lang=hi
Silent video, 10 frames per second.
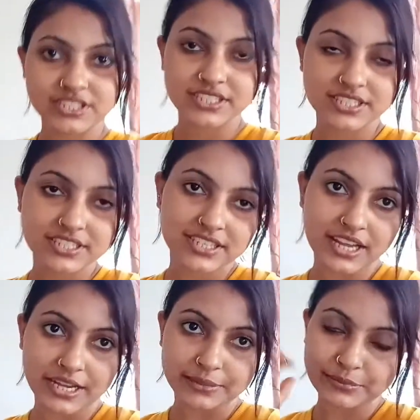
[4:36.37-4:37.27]
तो जी
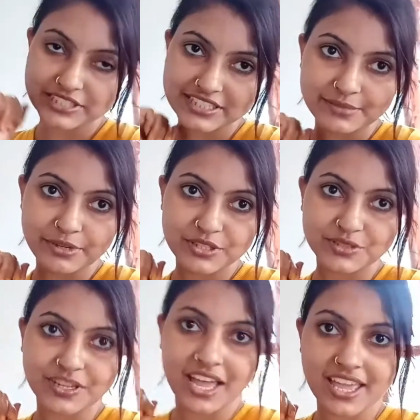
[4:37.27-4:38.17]
मछली बना कर आ
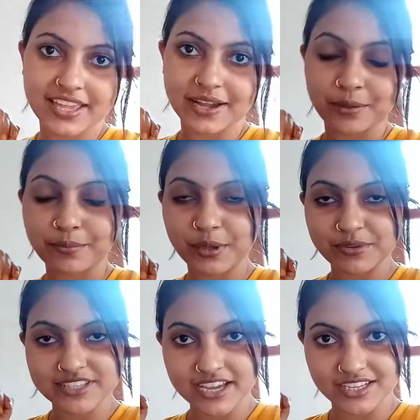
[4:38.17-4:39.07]
गई हूँ अब मैं जा
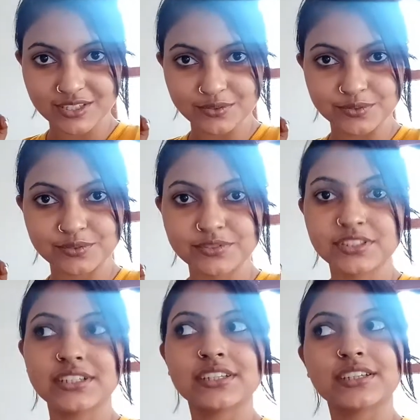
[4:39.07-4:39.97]
रही हूँ
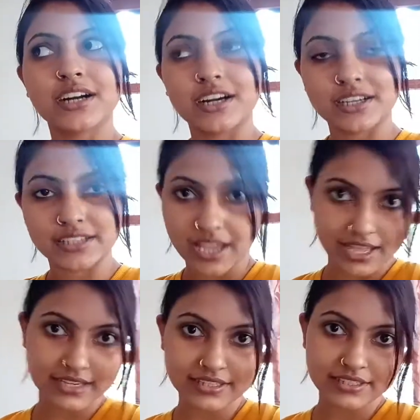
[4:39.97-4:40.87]
नहाने क्योंकि मैं
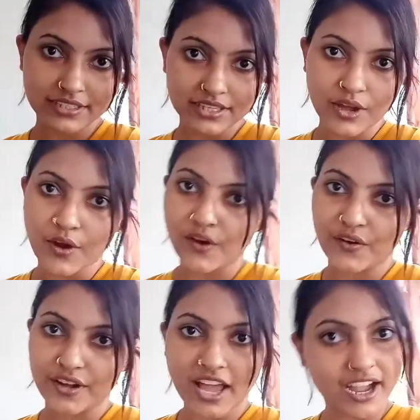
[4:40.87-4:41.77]
मछली
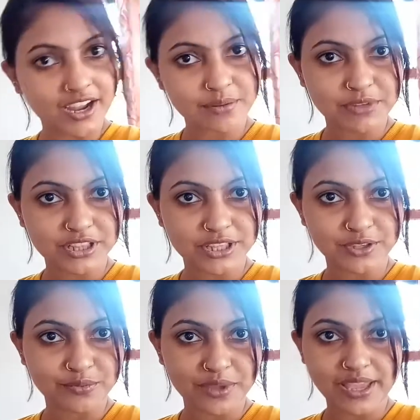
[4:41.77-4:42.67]
बना रही थी इसलिए
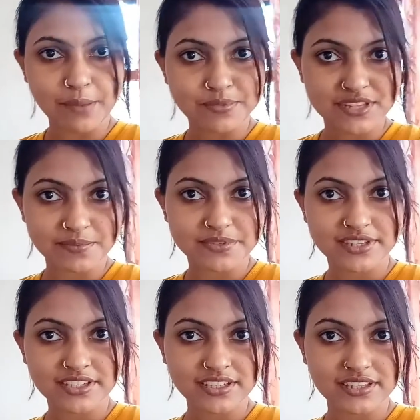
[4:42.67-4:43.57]
नहीं नहाई थी अभी
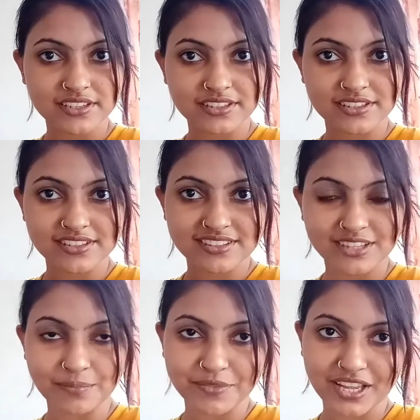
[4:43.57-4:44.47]
तक तो
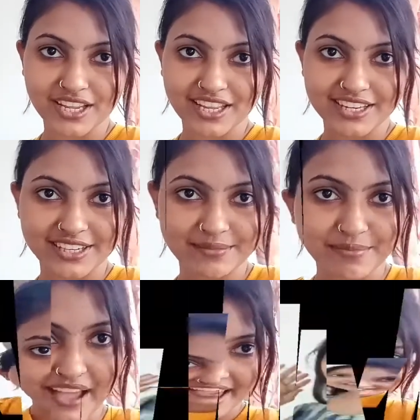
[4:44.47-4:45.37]
अब मैं नहा कर
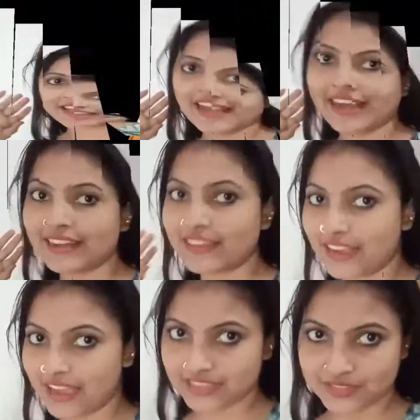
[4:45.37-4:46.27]
तो मिलती हूँ नहा
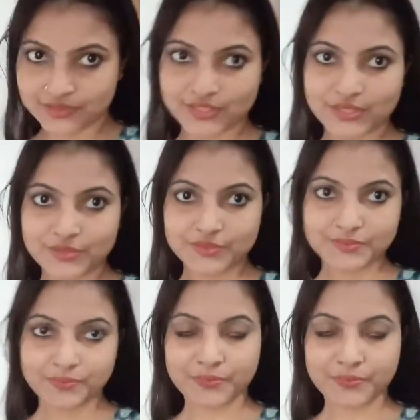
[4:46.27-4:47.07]
कर आ चुकी हूँ